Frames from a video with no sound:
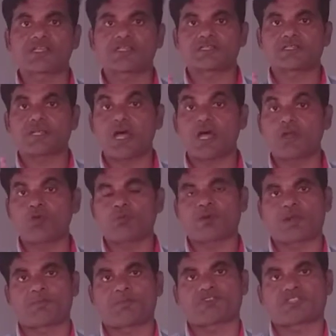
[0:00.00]
की सालों
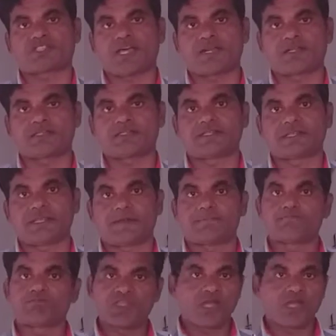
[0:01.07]
भर व्यवस्था रहती है